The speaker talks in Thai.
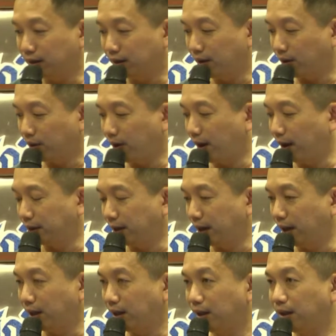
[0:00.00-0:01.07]
แล้วก็อาจจะ
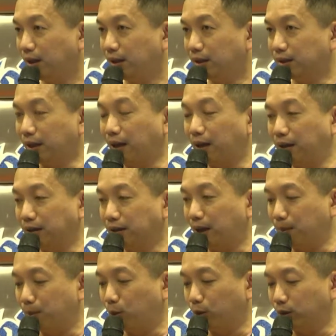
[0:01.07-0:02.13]
ใส่ใส่
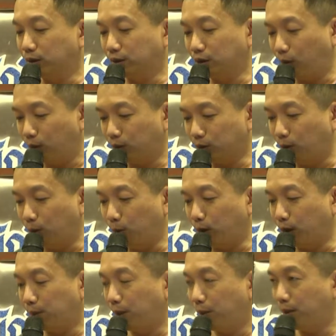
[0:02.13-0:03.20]
โหมดสอง สองโหมด
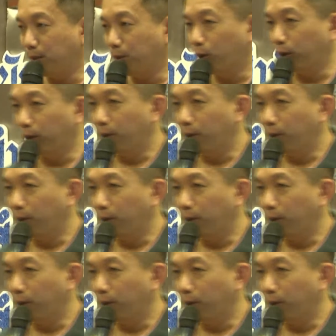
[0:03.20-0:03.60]
เข้าไปว่ามีโหมด